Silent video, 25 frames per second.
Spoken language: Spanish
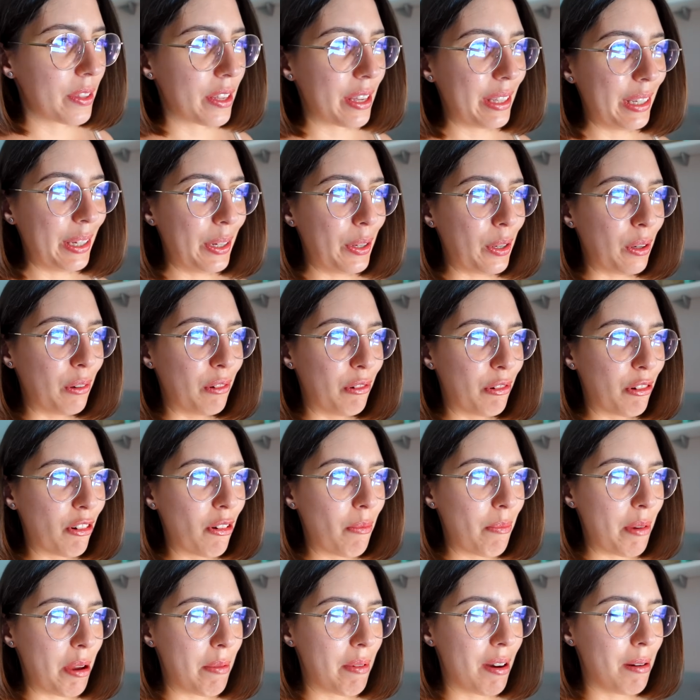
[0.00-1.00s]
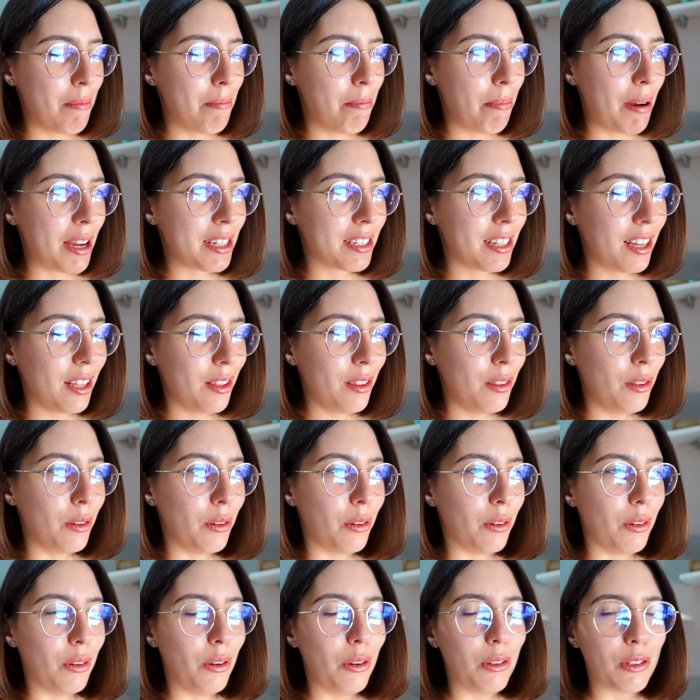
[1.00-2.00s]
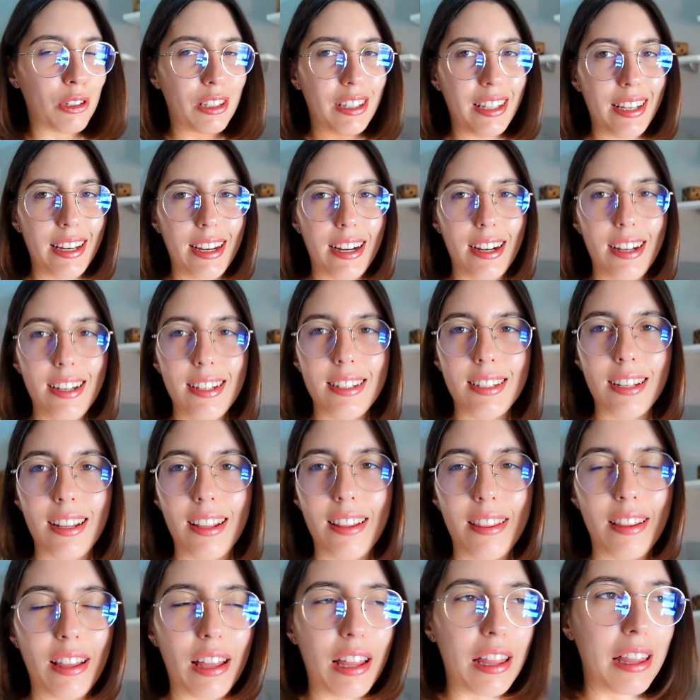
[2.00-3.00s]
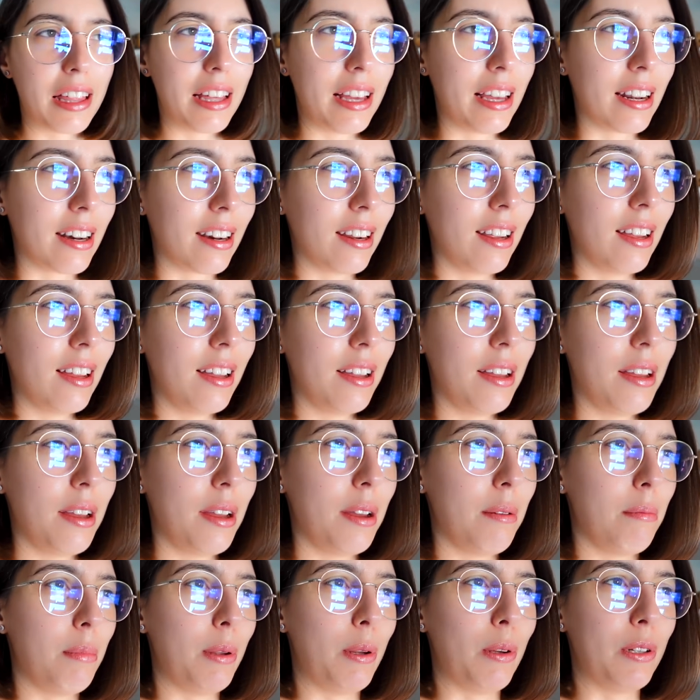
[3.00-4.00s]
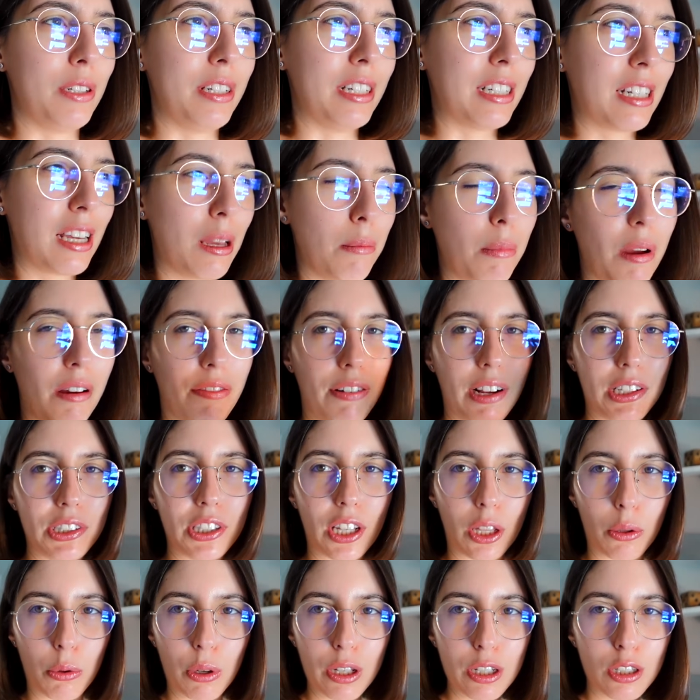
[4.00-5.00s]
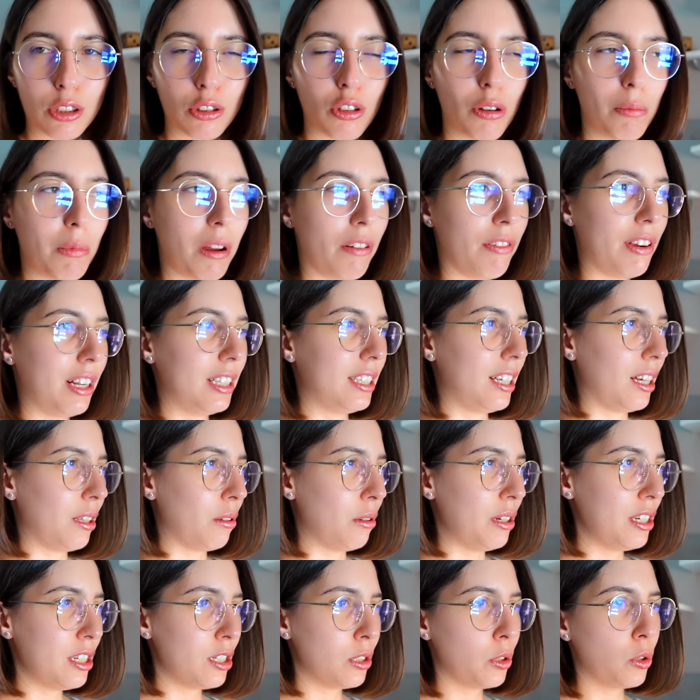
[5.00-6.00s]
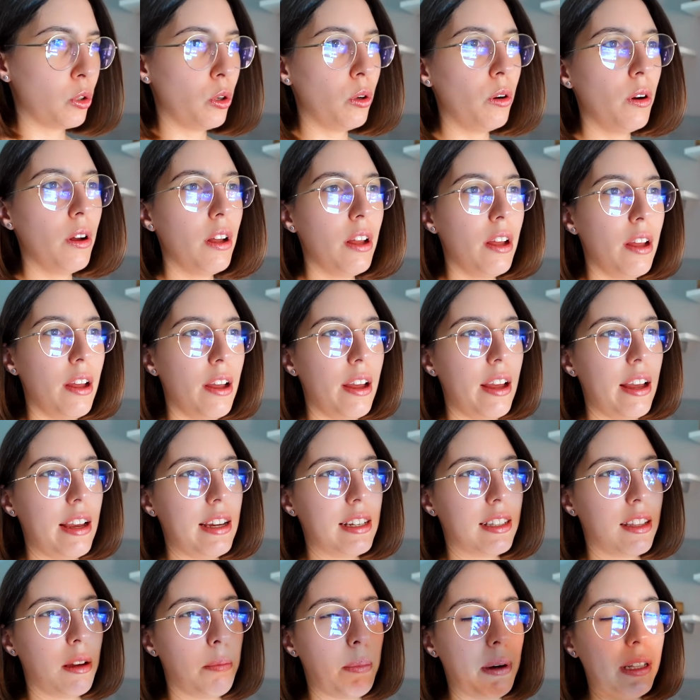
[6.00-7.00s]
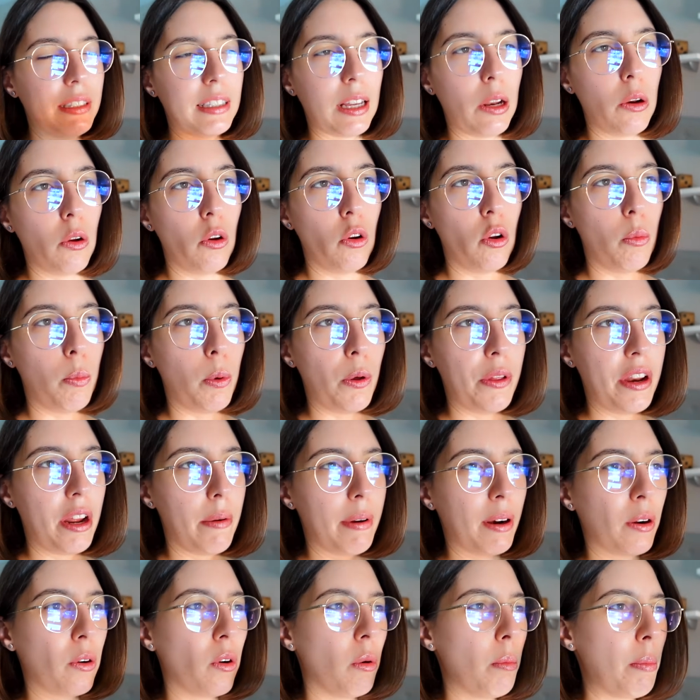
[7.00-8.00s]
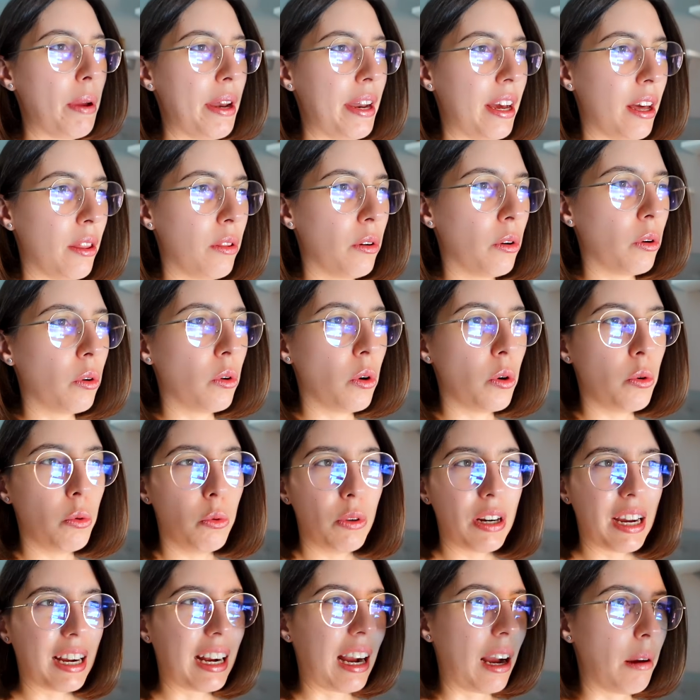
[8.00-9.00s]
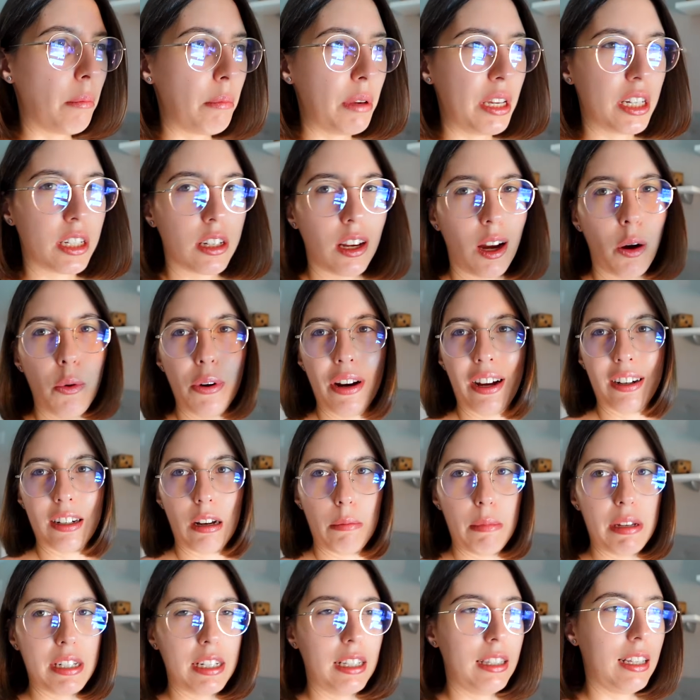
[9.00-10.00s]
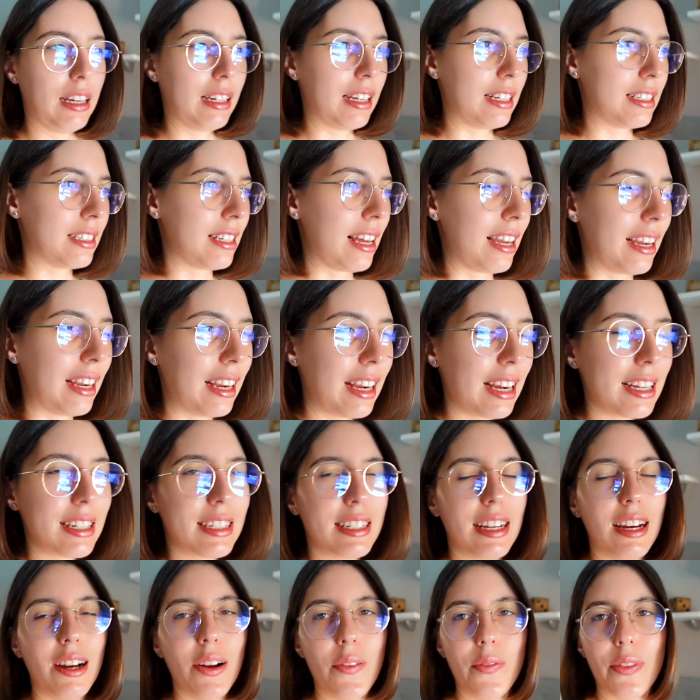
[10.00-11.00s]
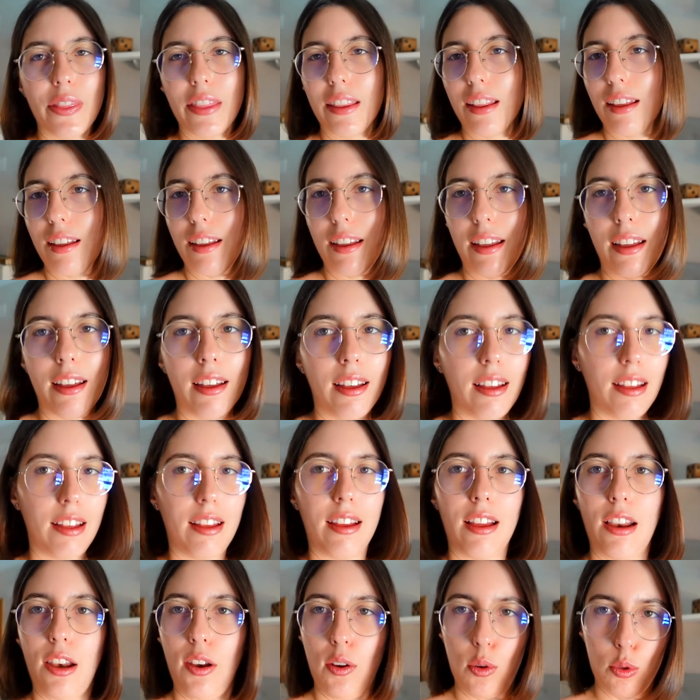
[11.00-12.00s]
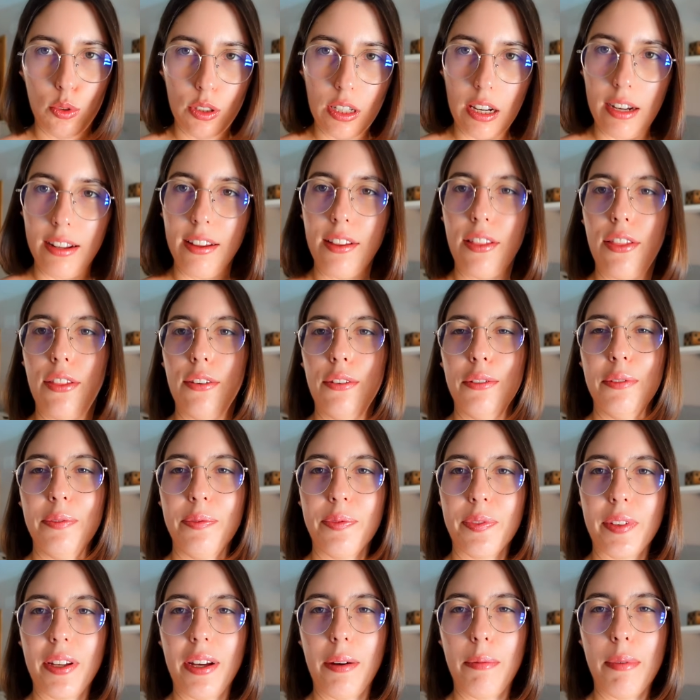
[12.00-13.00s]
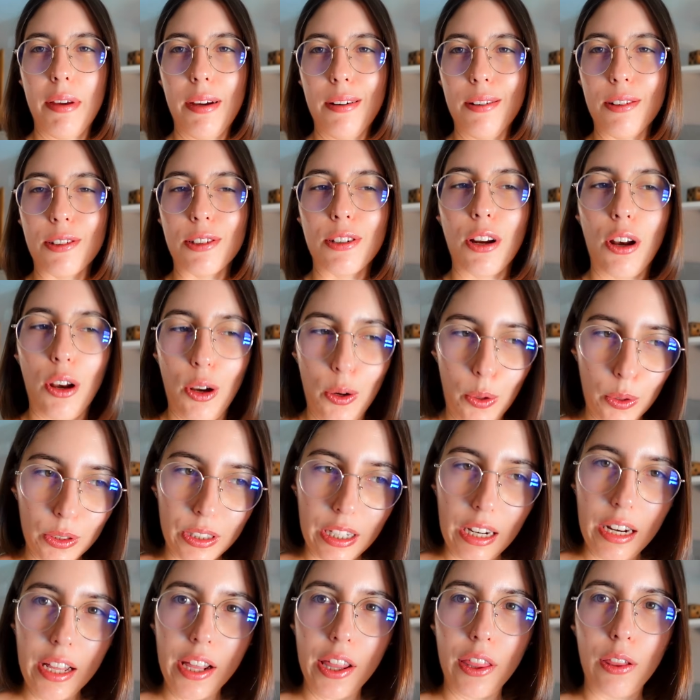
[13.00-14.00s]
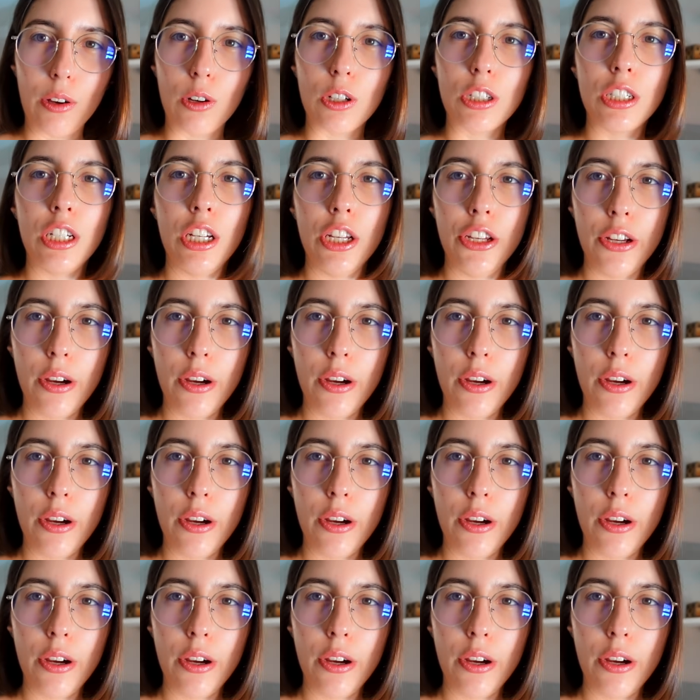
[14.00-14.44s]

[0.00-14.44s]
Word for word: y conforme iban pasando los días, decir, pero si es que me ha faltado esto, me ha faltado esto, este pantalón lo podría haber combinado con una camisa, una camiseta que está en casa. Lo utilizo, amigos, lo utilizo. Si